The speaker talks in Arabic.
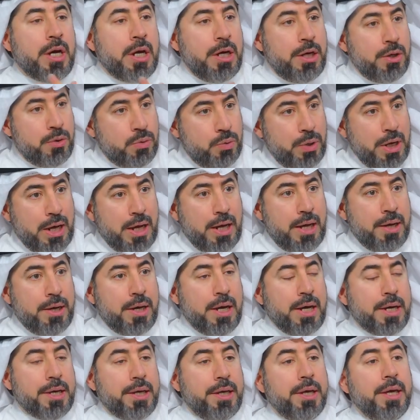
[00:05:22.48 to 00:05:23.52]
خلينا نقول إيه.
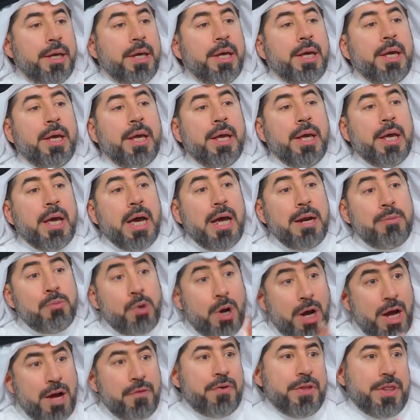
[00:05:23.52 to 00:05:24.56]
اخي
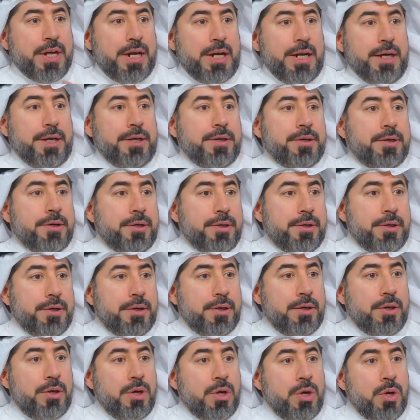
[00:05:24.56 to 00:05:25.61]
المحافظه عليه يا سلام